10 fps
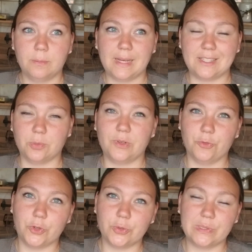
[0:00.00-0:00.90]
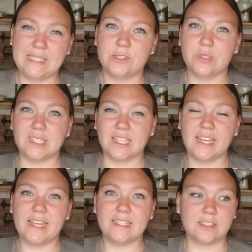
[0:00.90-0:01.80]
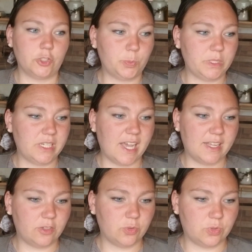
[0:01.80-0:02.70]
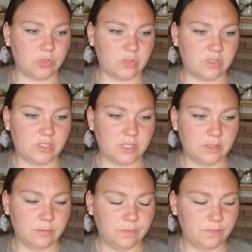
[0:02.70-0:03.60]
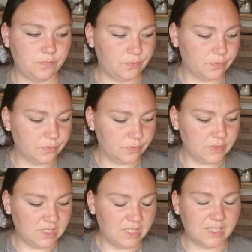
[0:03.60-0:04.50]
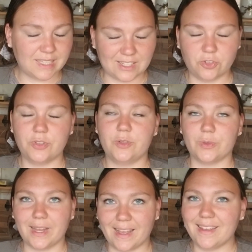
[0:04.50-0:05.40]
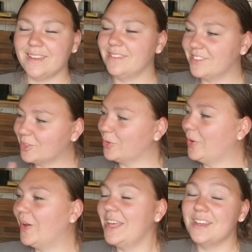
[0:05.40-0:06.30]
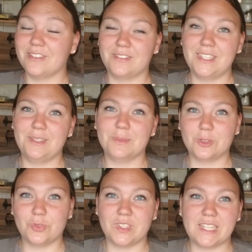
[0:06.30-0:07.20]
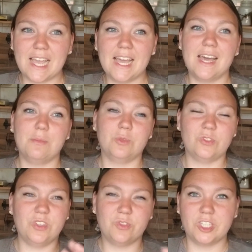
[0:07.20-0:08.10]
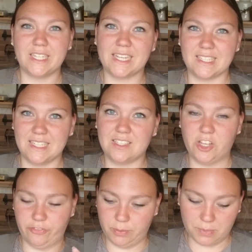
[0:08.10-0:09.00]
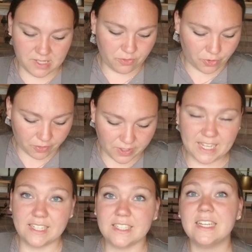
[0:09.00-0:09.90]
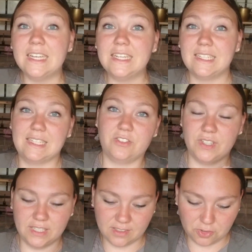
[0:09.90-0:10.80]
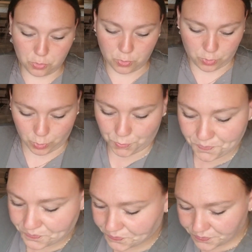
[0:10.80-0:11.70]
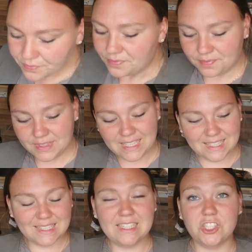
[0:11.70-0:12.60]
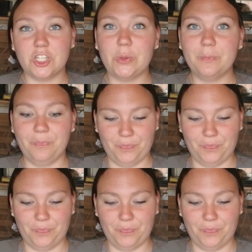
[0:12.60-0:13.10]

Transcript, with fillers: Also mein Freund und ich und die Kinder essen Spinat und Kartoffeln und Ei, so, weil wir nicht mehr so viel da haben und wir wollen die Reste jetzt irgendwie ein bisschen verwerten. Deswegen so und so. Ist ja nicht schlimm.